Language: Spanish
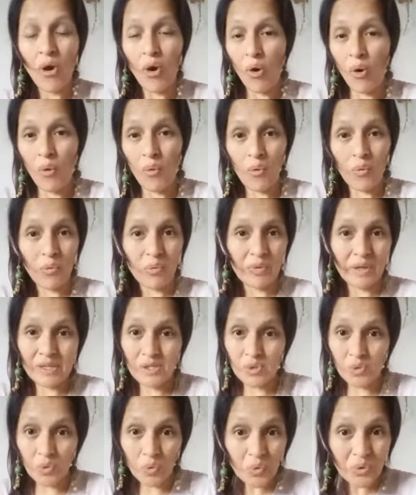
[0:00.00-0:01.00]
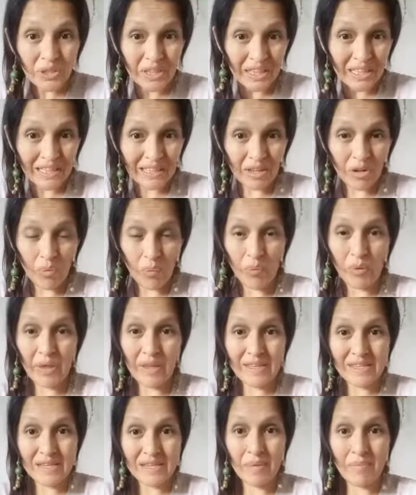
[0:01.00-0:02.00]
o un scooter que lo
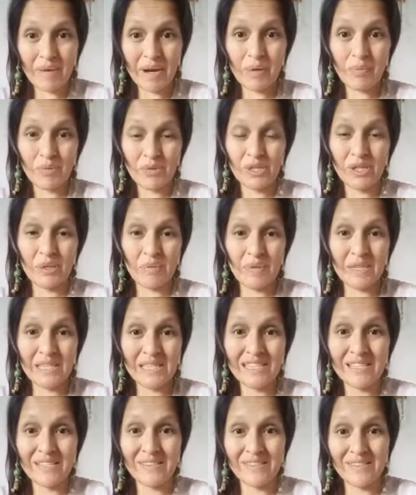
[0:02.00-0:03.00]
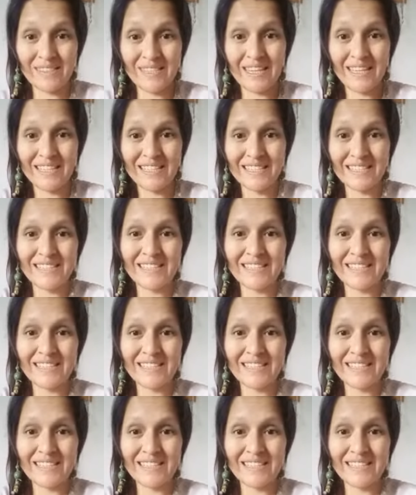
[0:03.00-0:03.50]
pueden llamar muchas veces ustedes.